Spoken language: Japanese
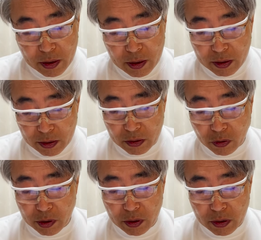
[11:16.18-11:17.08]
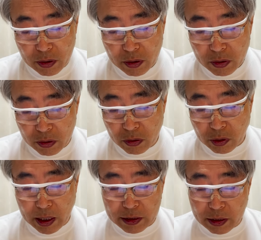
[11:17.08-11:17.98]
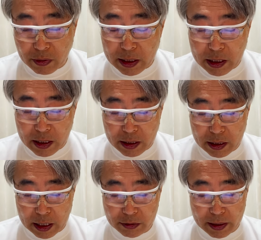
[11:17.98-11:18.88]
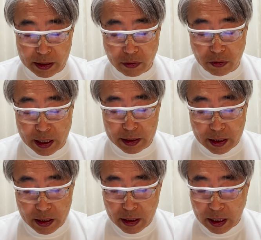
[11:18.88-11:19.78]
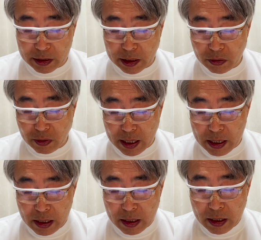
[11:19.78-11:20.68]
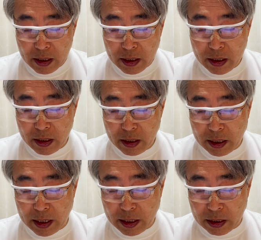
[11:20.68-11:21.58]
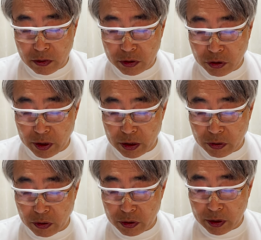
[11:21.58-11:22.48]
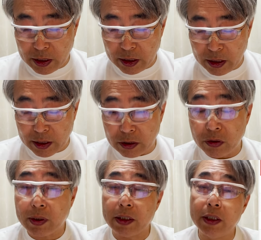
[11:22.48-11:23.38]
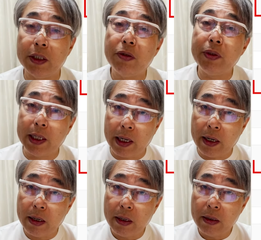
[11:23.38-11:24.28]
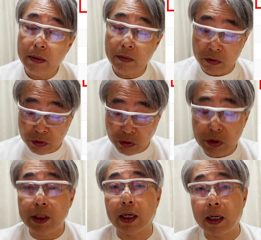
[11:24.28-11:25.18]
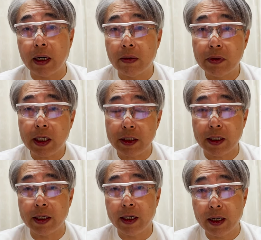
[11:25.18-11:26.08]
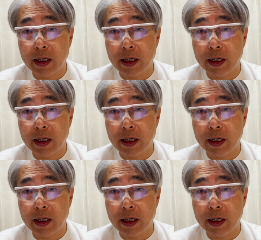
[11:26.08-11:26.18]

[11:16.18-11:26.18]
うん、これ、うん、これ浅野から始まんねん、この回な。浅野が、えー、外角のストレートを打って、左中間に二塁だや。もう打つんやんか。打たしたらええやん。